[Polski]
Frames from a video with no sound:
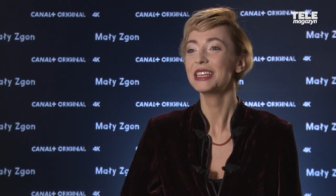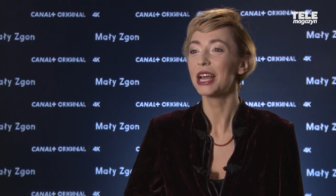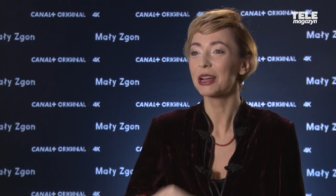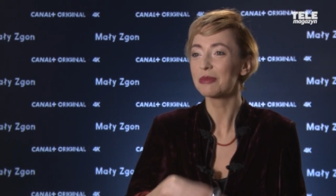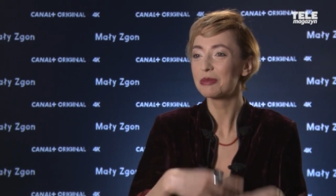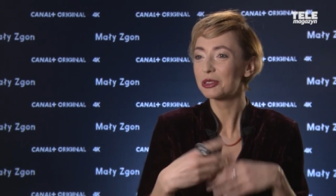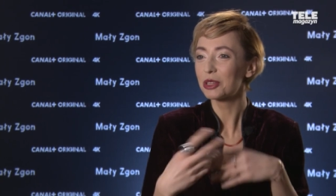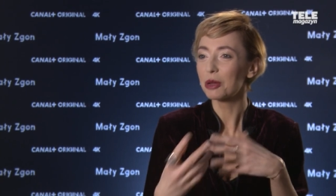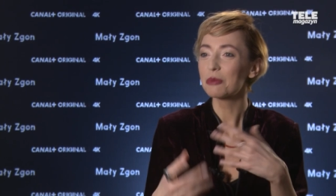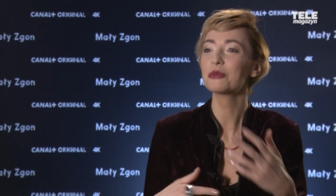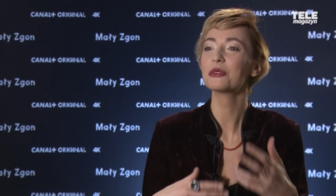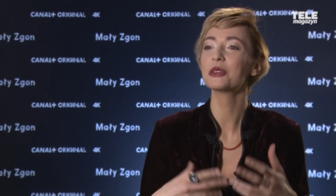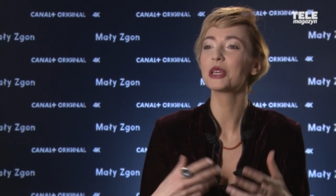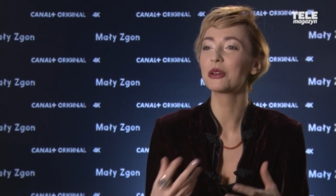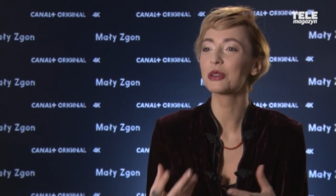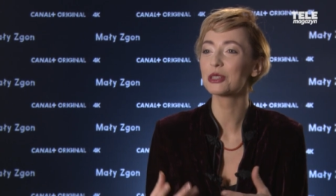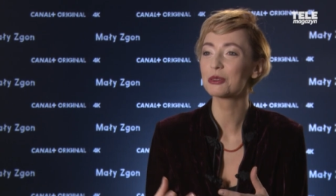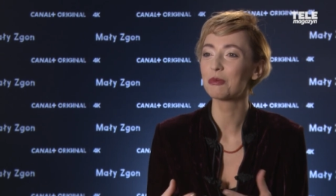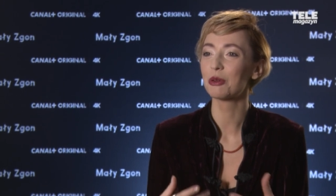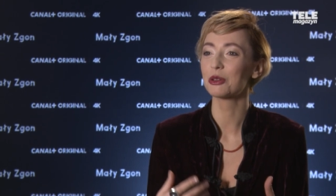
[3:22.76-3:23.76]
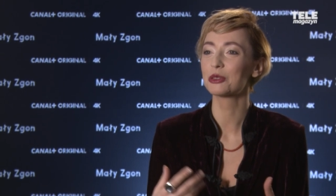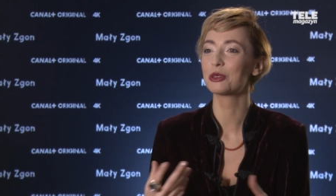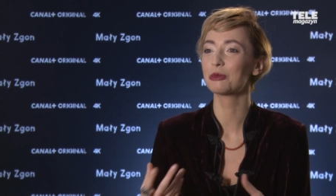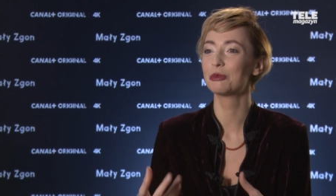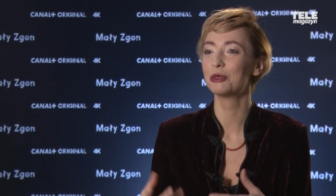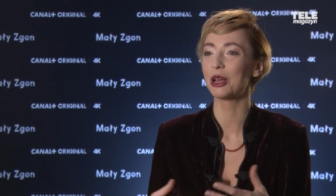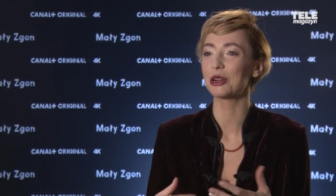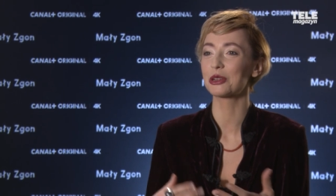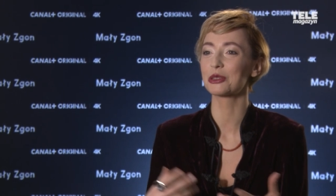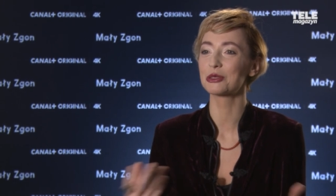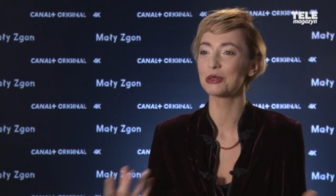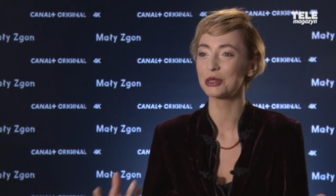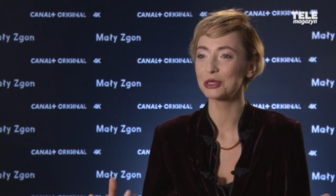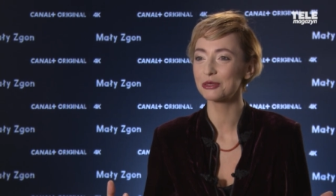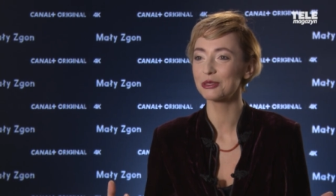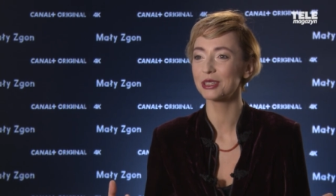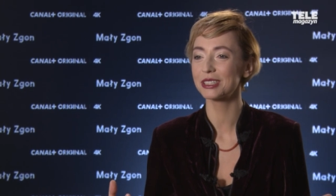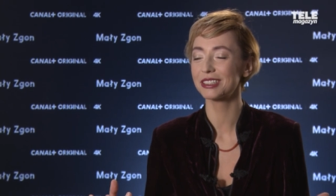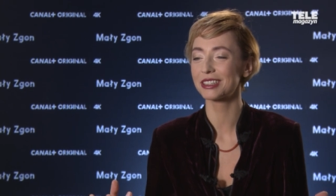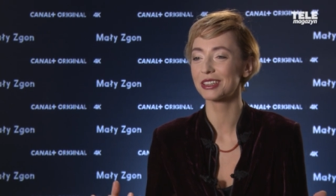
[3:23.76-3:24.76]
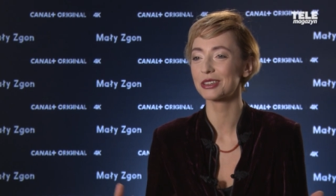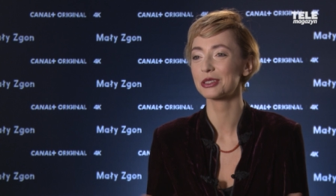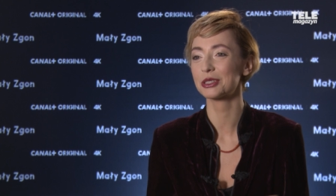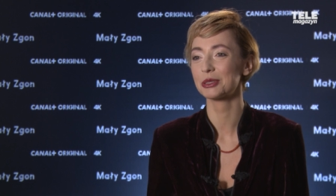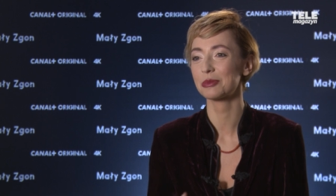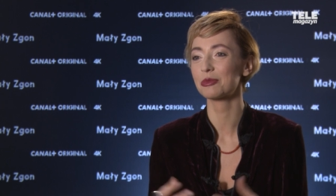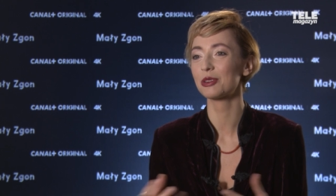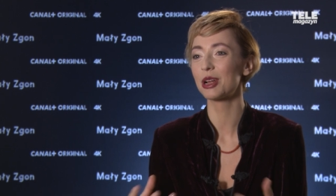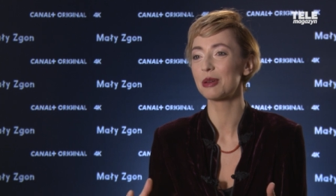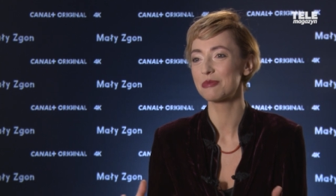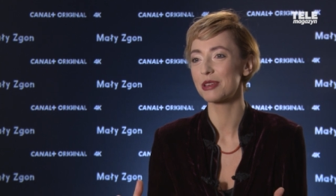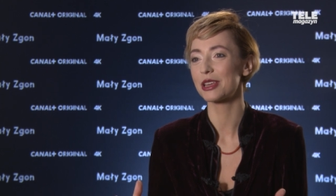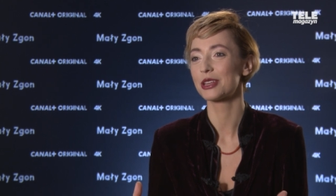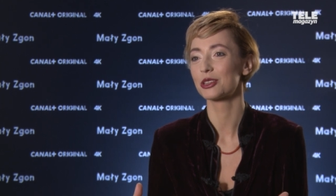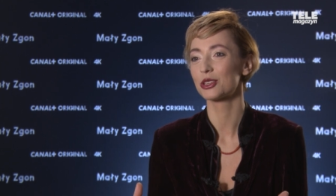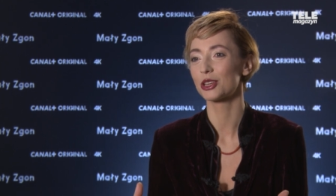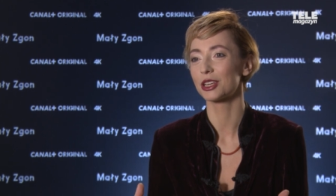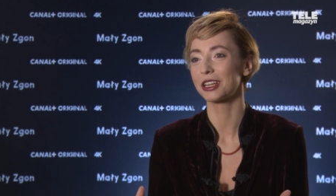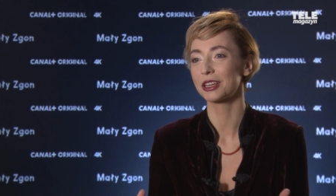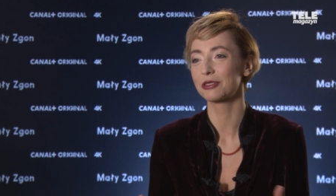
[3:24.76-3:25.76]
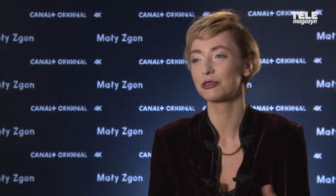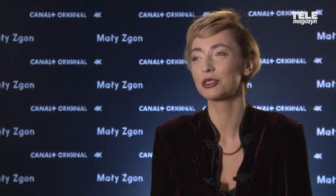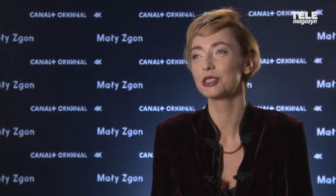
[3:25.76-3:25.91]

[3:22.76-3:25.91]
Jakby to był jego sposób na rozładowanie tego typu napięcia, tak?